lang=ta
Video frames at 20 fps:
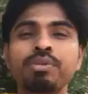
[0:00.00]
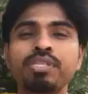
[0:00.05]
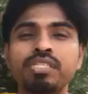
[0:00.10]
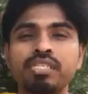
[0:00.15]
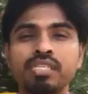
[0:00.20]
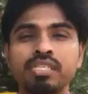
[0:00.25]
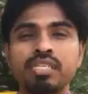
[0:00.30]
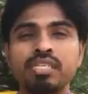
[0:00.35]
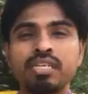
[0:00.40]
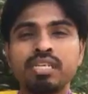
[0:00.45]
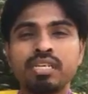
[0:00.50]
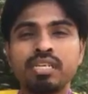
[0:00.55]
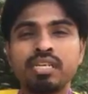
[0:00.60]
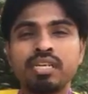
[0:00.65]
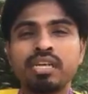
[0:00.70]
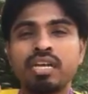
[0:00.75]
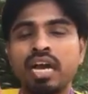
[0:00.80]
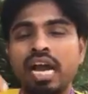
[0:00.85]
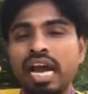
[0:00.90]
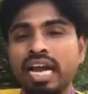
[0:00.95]
ஒபிசிட்டி
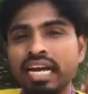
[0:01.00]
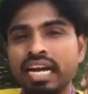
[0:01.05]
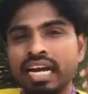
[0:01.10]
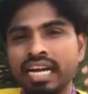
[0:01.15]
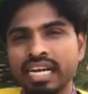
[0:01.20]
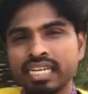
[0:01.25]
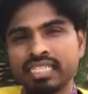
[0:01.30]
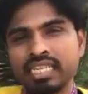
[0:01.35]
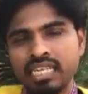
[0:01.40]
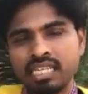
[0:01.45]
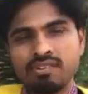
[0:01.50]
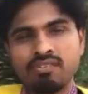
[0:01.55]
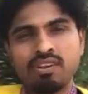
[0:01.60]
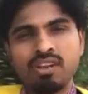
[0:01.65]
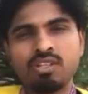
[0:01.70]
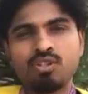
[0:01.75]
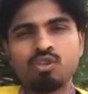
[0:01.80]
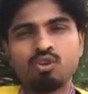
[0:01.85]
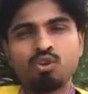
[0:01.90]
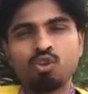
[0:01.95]
அங்கங்கே சத
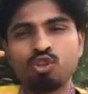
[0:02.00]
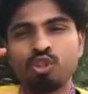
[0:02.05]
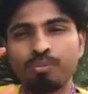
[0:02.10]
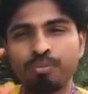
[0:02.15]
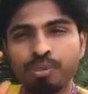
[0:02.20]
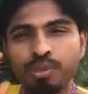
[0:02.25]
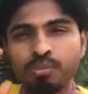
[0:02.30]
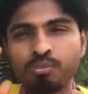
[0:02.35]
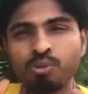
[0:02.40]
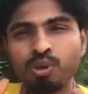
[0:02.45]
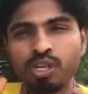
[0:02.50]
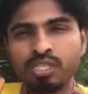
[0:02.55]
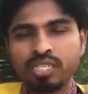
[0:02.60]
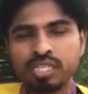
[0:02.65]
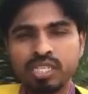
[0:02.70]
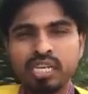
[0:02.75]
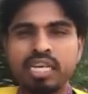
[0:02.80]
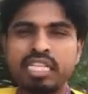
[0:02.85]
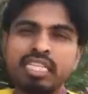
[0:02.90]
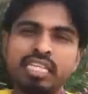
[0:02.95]
தொங்குது பின்புற
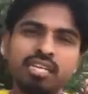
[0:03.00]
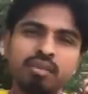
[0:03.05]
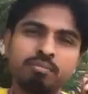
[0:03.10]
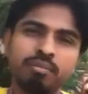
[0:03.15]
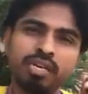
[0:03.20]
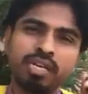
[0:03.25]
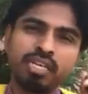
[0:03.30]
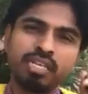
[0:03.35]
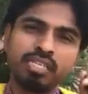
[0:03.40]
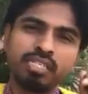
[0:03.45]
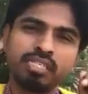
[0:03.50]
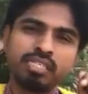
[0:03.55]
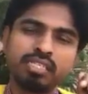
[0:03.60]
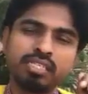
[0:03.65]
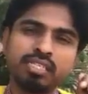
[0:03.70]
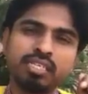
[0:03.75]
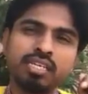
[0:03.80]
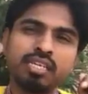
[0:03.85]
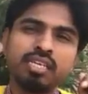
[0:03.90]
சதை அதிகமாகிருச்சு